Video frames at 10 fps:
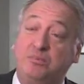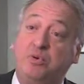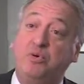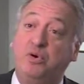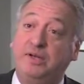
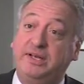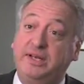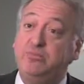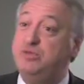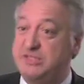pour
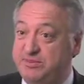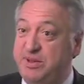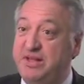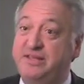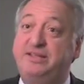les
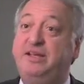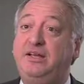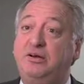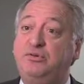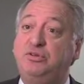municipalités
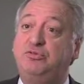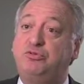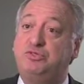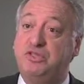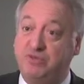là, au niveau
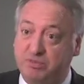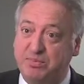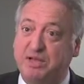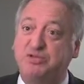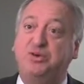du
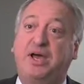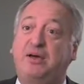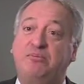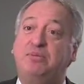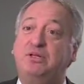développement durable.